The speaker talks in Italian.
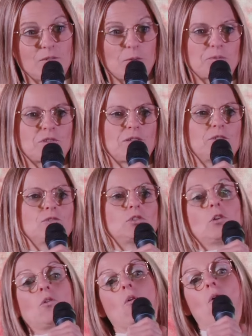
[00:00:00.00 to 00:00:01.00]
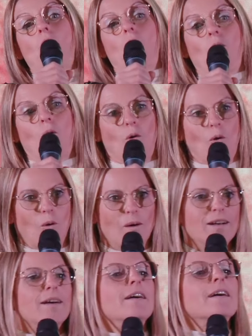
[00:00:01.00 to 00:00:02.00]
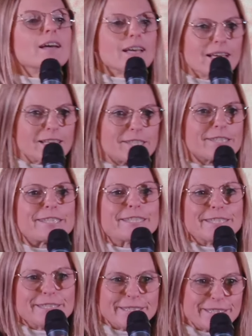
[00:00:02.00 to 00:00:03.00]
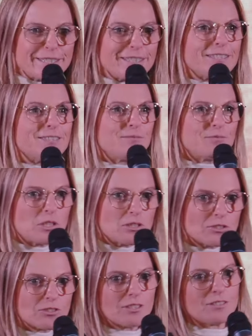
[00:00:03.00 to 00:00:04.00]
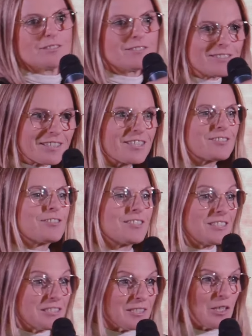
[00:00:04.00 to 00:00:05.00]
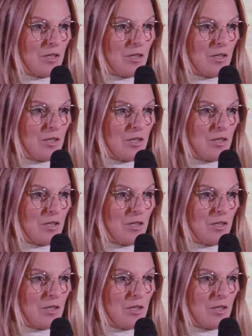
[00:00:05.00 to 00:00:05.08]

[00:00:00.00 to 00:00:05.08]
voi potreste dire no, eh sì, invece, eh sì.